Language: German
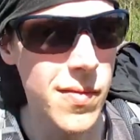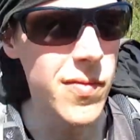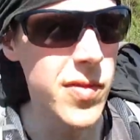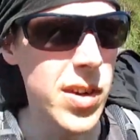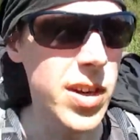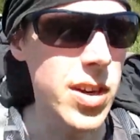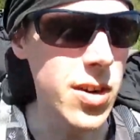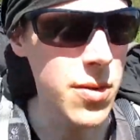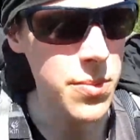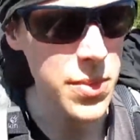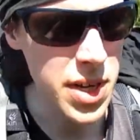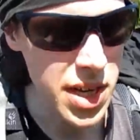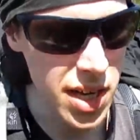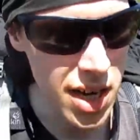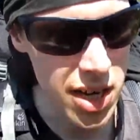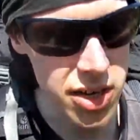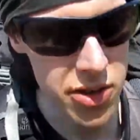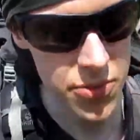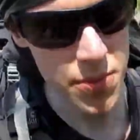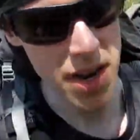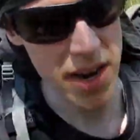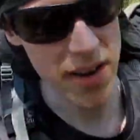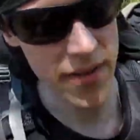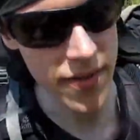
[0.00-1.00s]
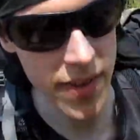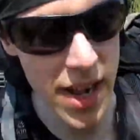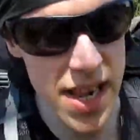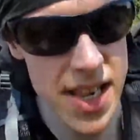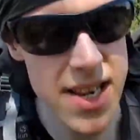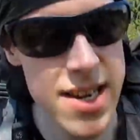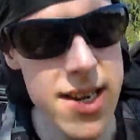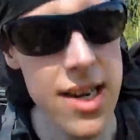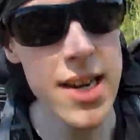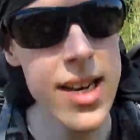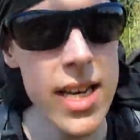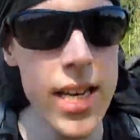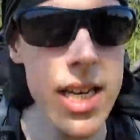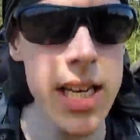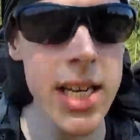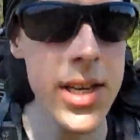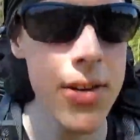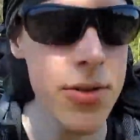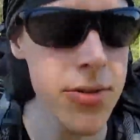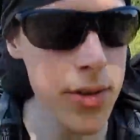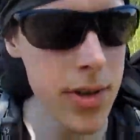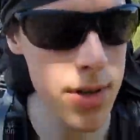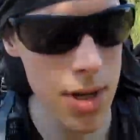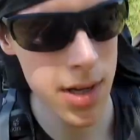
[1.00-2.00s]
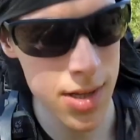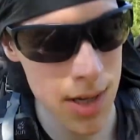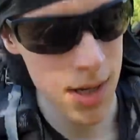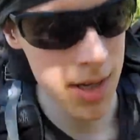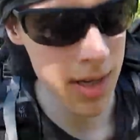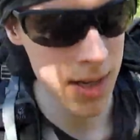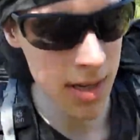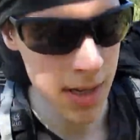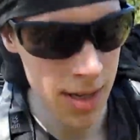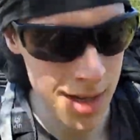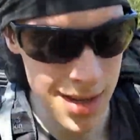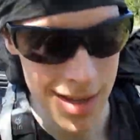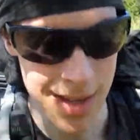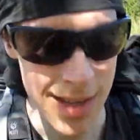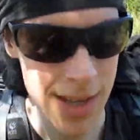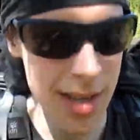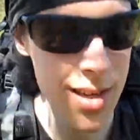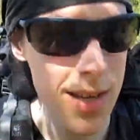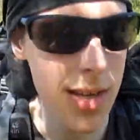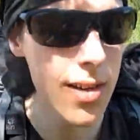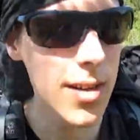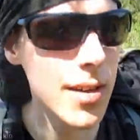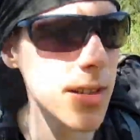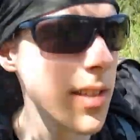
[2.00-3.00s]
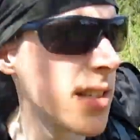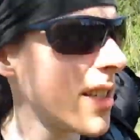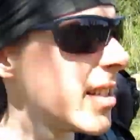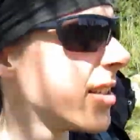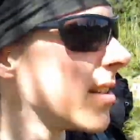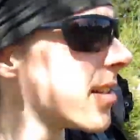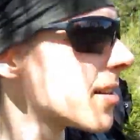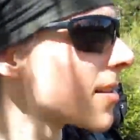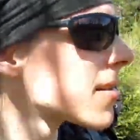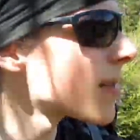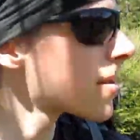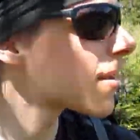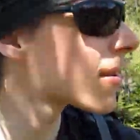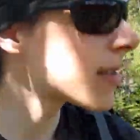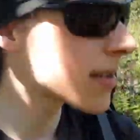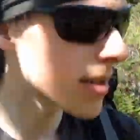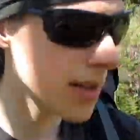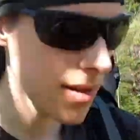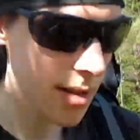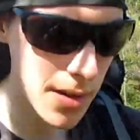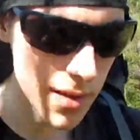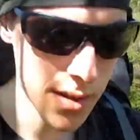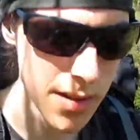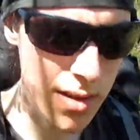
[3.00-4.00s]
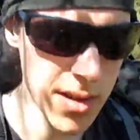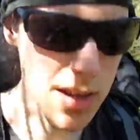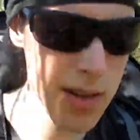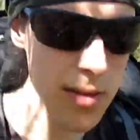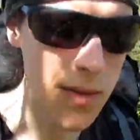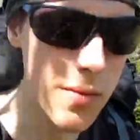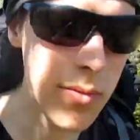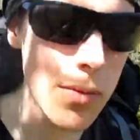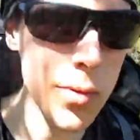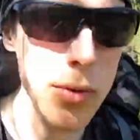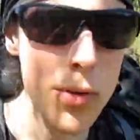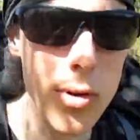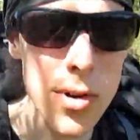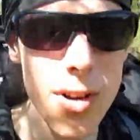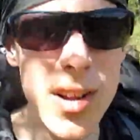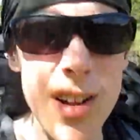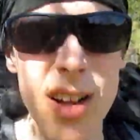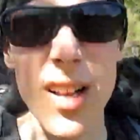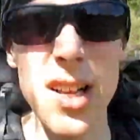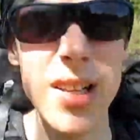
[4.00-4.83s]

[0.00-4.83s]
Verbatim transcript: Wir kommen hier gerade über eine Waldlichtung. Die ist wohl